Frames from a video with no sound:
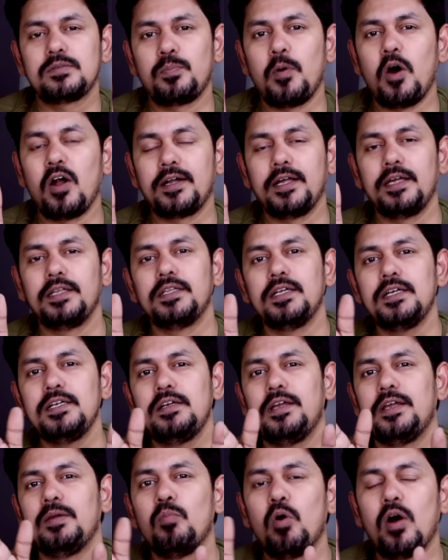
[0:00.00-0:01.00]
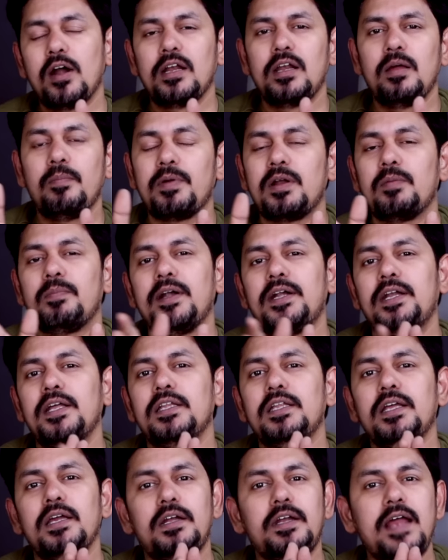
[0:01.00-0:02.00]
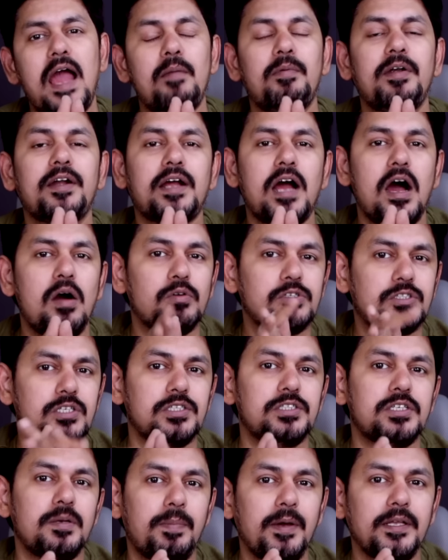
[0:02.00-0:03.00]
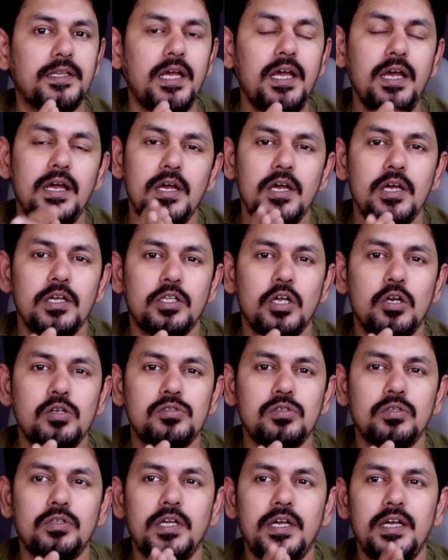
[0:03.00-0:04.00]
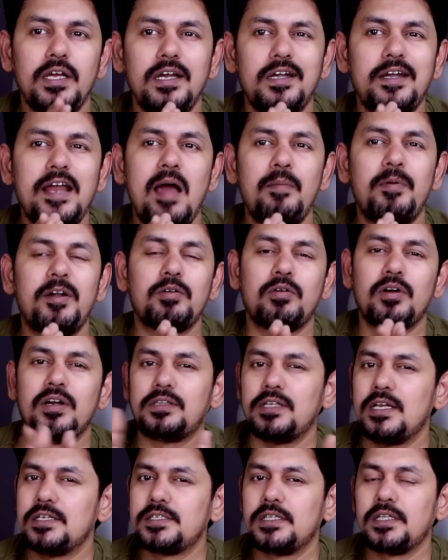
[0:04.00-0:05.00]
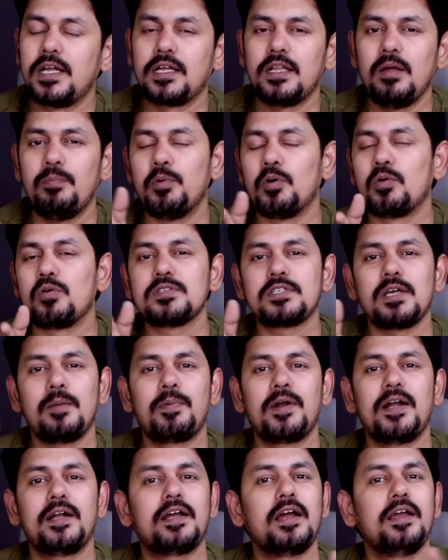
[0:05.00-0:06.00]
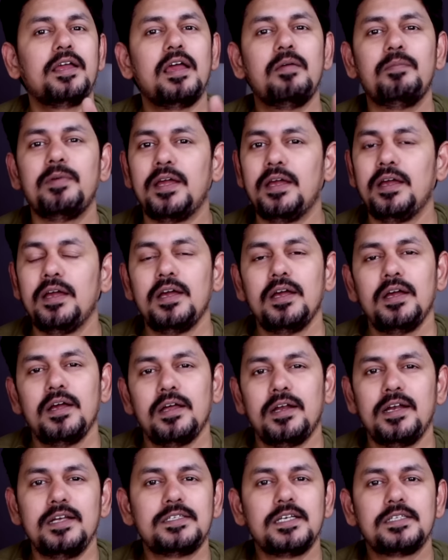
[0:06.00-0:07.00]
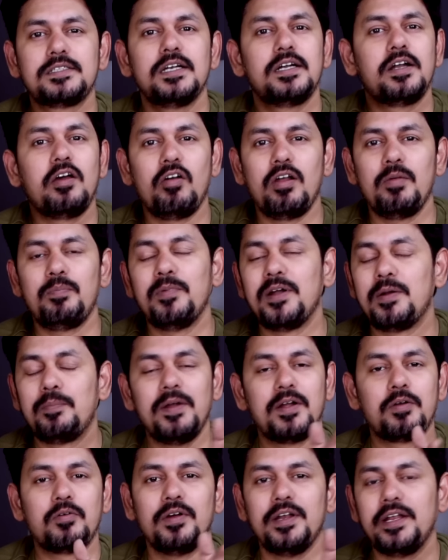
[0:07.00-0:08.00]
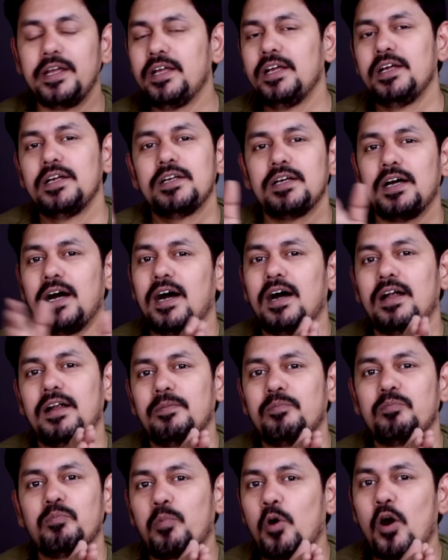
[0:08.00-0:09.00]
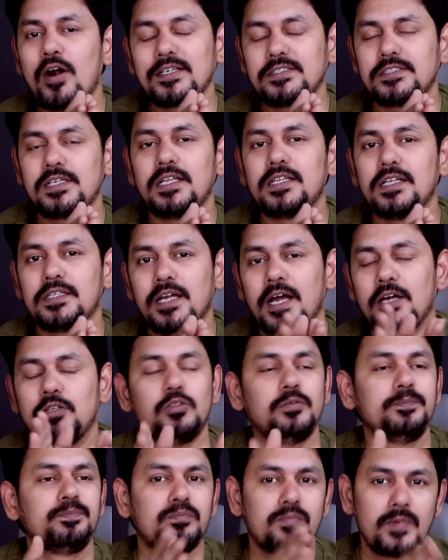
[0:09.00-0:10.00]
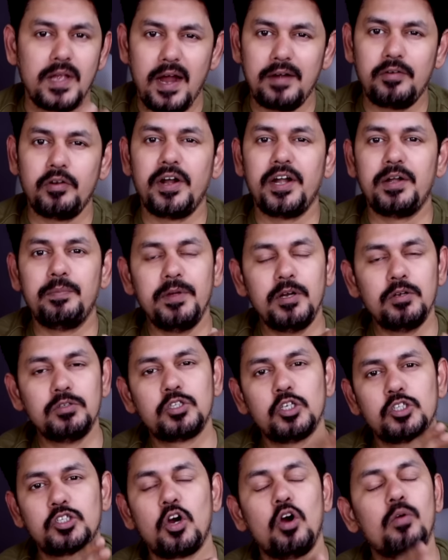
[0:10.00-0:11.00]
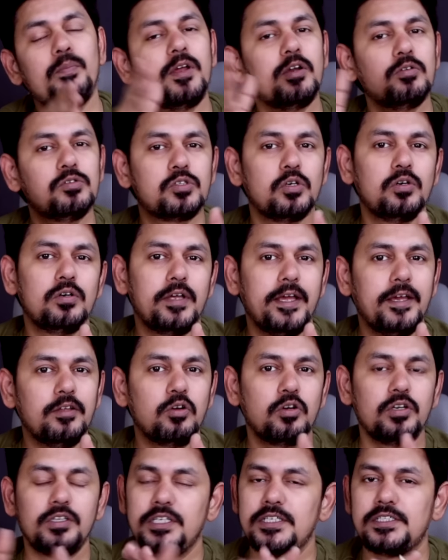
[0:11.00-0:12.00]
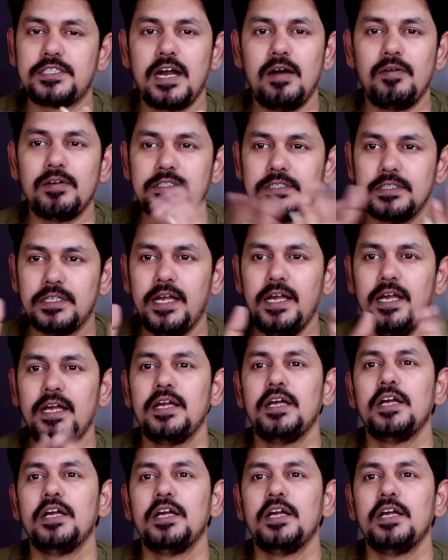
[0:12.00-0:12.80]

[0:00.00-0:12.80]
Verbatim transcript: స్పాట్ అయింది ఈ మోడల్ నెంబర్ బట్టి ఇది ట్యాబ్లెట్ కావచ్చు అని చెప్పి అయితే తెలుస్తుంది ఈ ట్యాబ్లెట్ కూడా తెలిసిందే కదా పోకో సపరేట్గా ఏమి రీసెర్చ్ అండ్ డెవలప్మెంట్ పెట్టుకొని ప్రోడక్ట్స్ని అయితే తేదు అటు రెడ్మీ నుంచో షౌమీ నుంచో ఏదో ఒకటి తీసుకురావాల్సిందే